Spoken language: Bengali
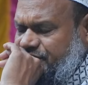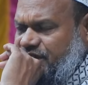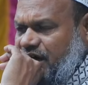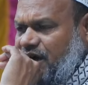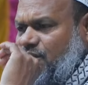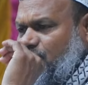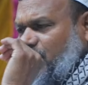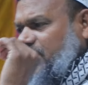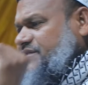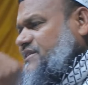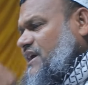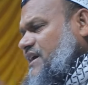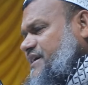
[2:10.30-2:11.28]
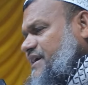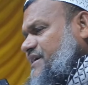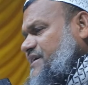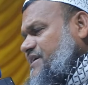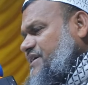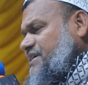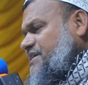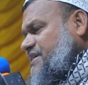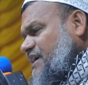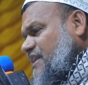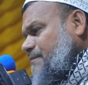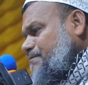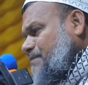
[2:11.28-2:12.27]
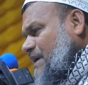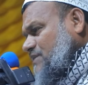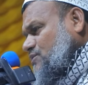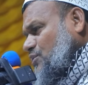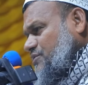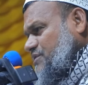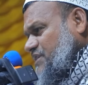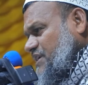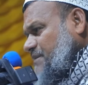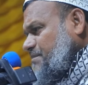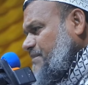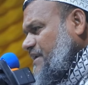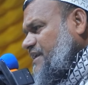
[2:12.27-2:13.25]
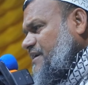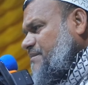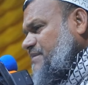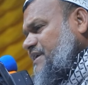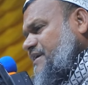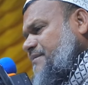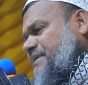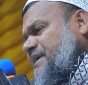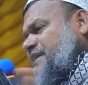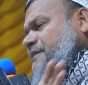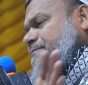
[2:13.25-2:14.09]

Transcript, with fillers: তাহলে তাকে ইট ঢেল পাথর দিয়ে মেরে মেরে মেরে